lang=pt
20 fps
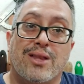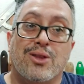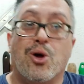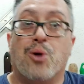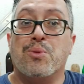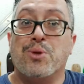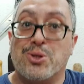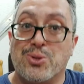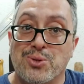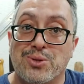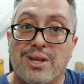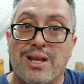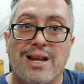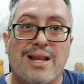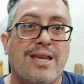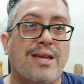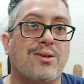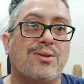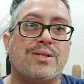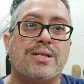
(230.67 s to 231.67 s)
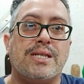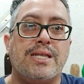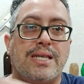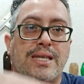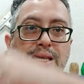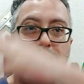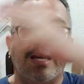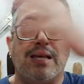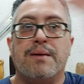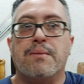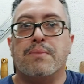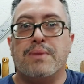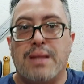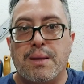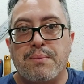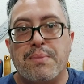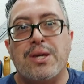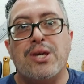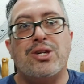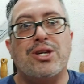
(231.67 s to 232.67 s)
nobres cuteleiros, que
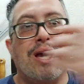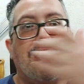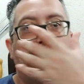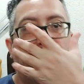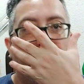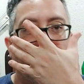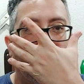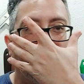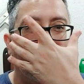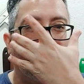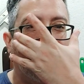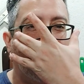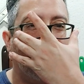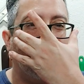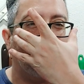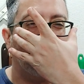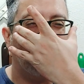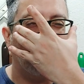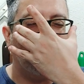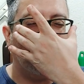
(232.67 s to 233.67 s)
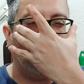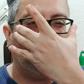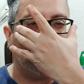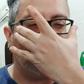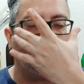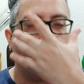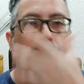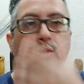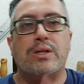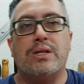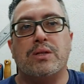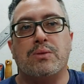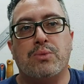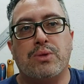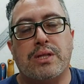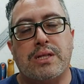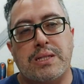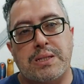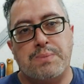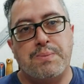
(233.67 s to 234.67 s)
também já agrega muitas coisas,
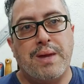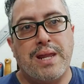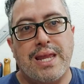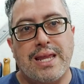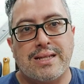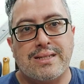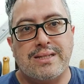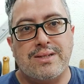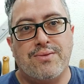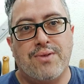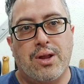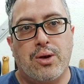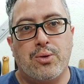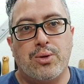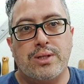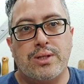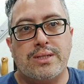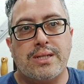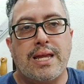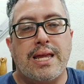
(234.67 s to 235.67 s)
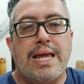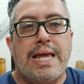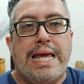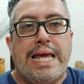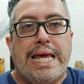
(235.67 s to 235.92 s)
muitas experiências e valores.